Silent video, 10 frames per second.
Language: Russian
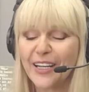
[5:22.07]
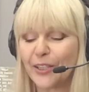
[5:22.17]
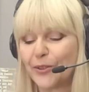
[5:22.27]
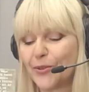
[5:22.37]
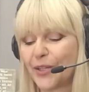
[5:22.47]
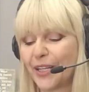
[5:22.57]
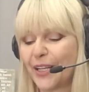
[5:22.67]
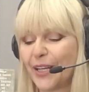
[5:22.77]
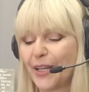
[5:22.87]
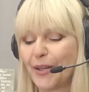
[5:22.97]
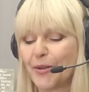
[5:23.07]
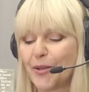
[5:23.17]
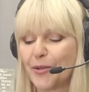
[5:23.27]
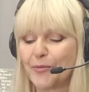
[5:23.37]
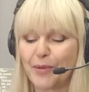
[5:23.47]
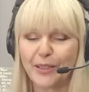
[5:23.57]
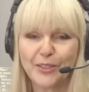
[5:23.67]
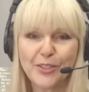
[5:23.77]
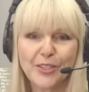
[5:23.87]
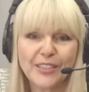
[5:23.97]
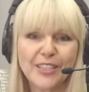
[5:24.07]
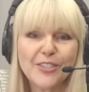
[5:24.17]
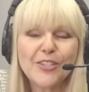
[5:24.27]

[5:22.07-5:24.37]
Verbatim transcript: который э, практически